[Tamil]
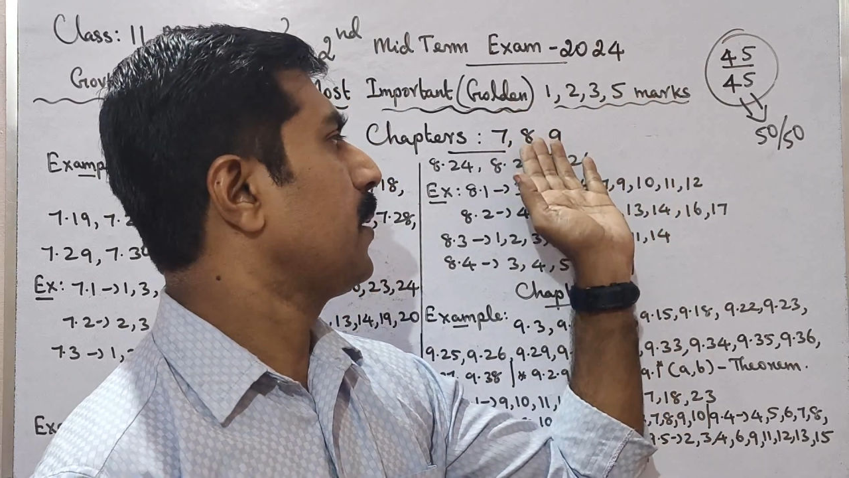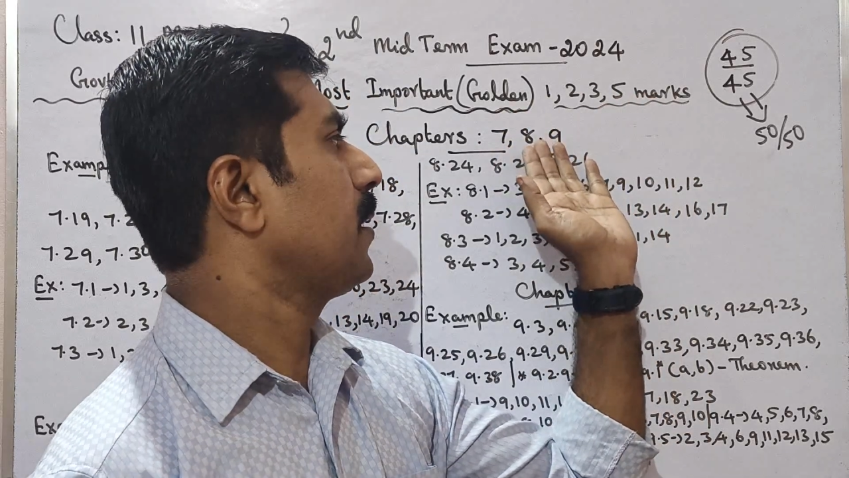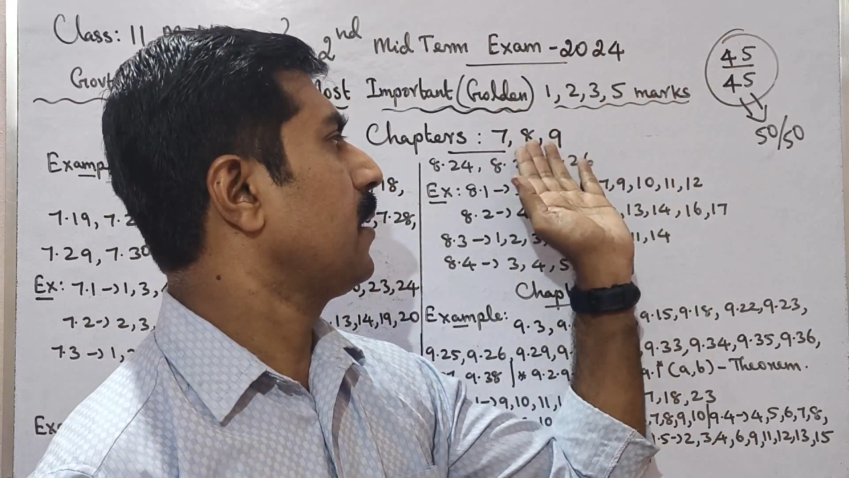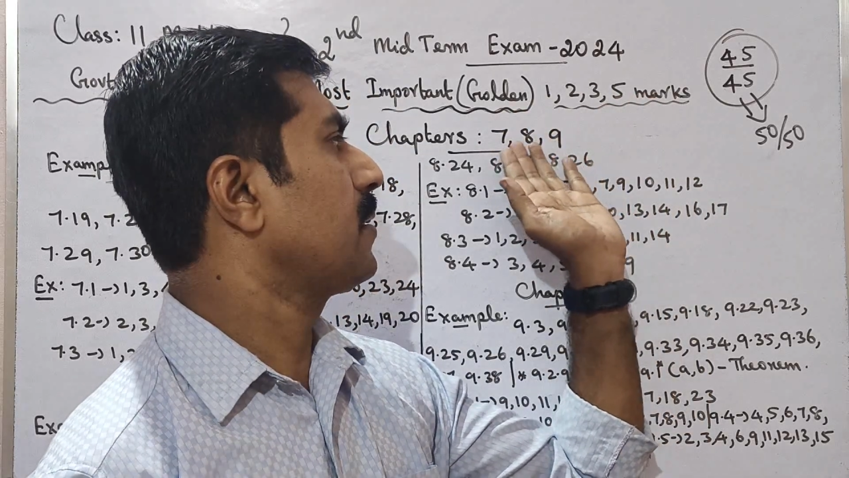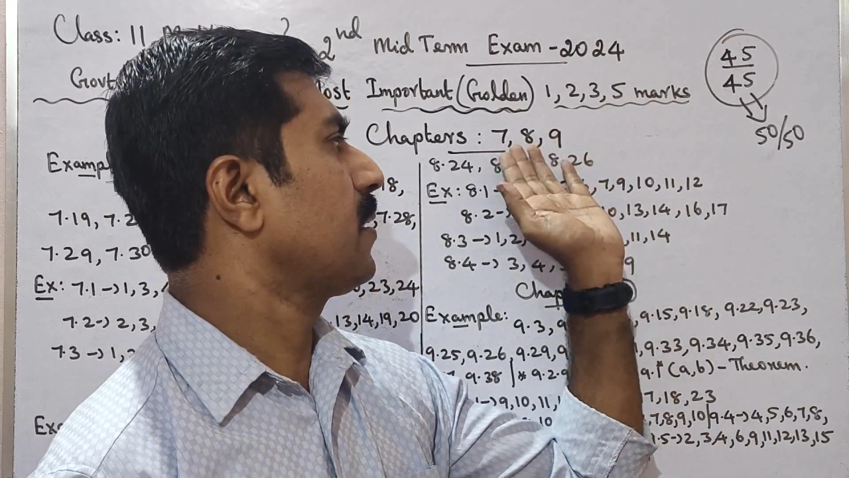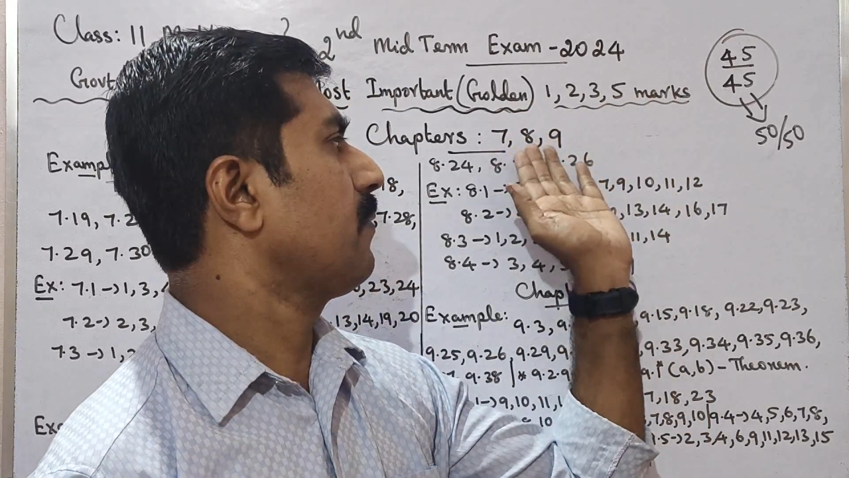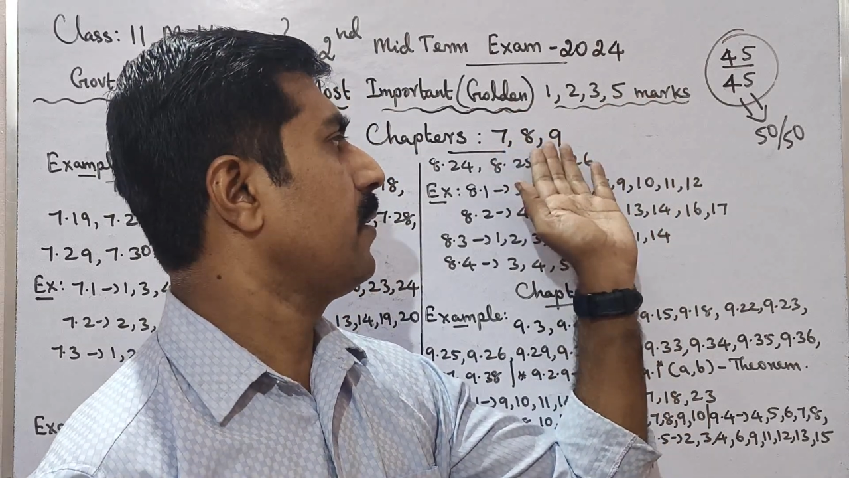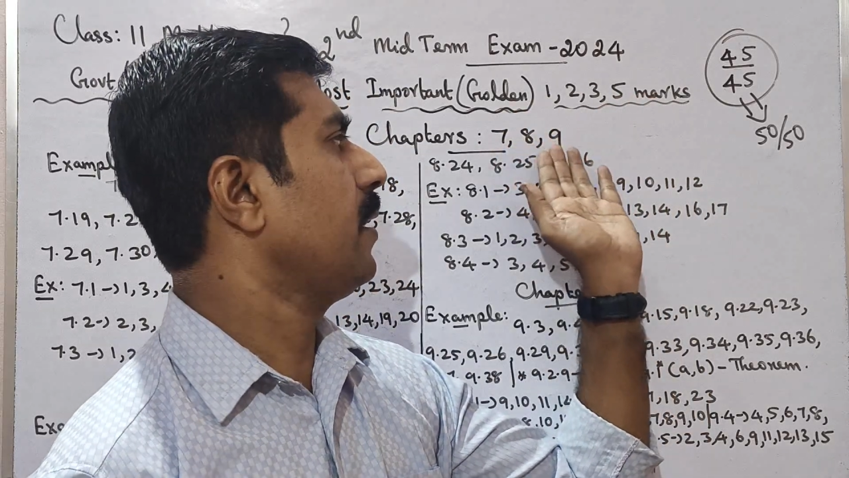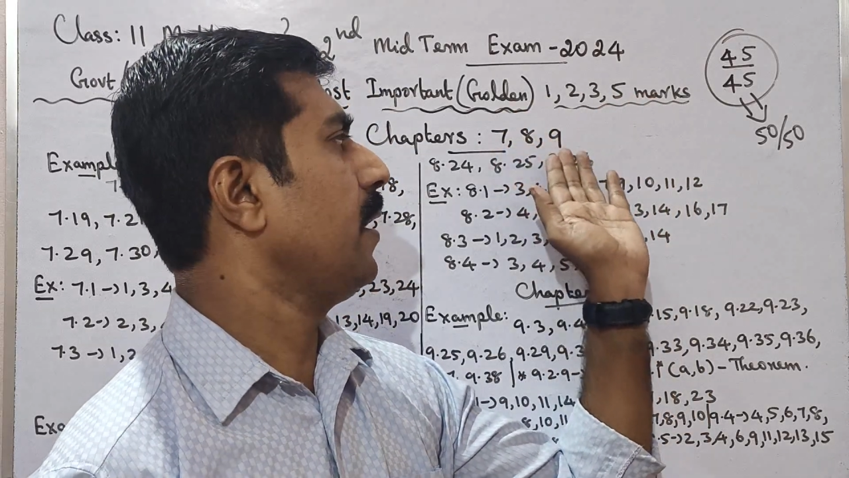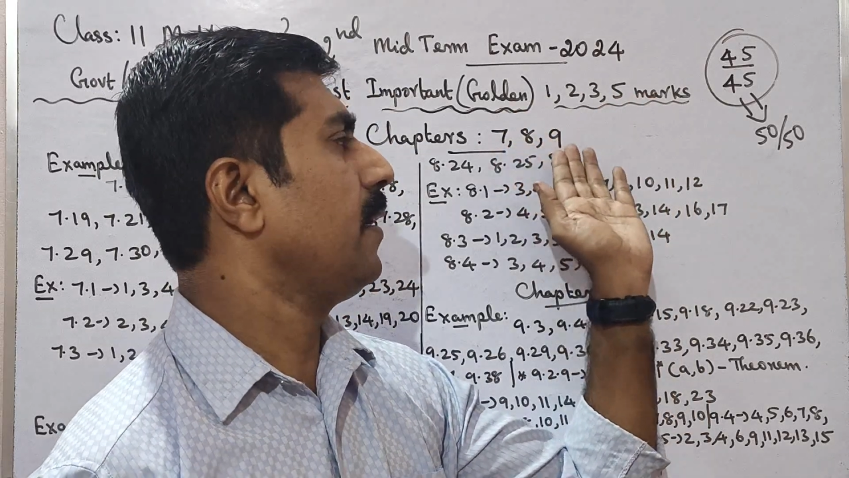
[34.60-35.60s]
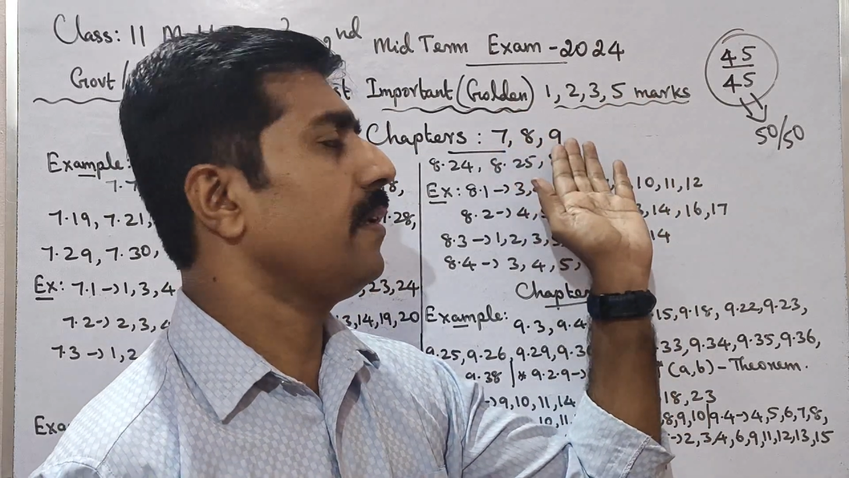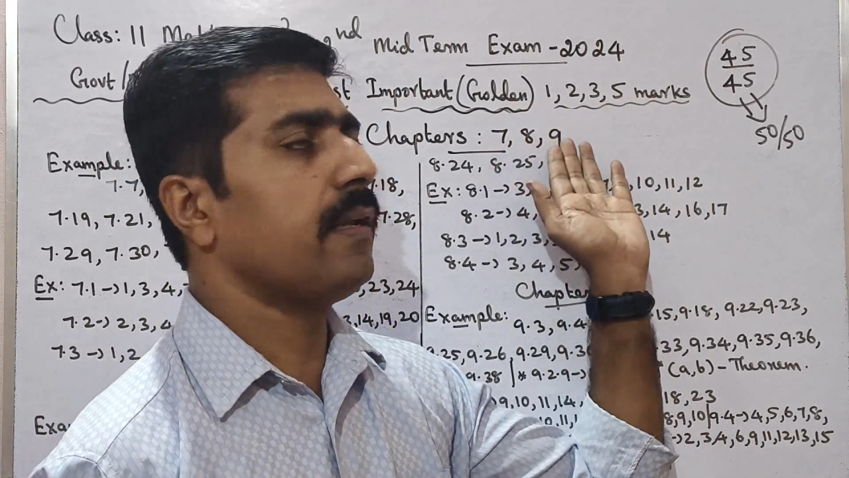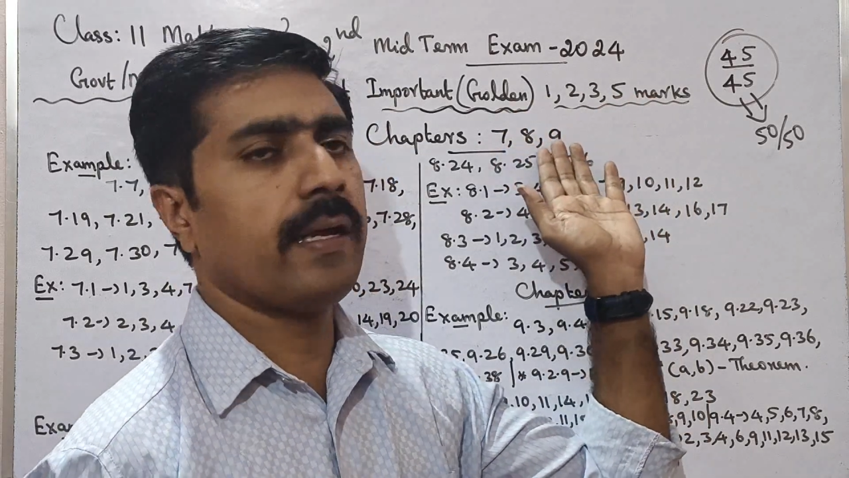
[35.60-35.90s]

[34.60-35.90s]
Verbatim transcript: பாத்தீங்கன்னா செவன் எயிட்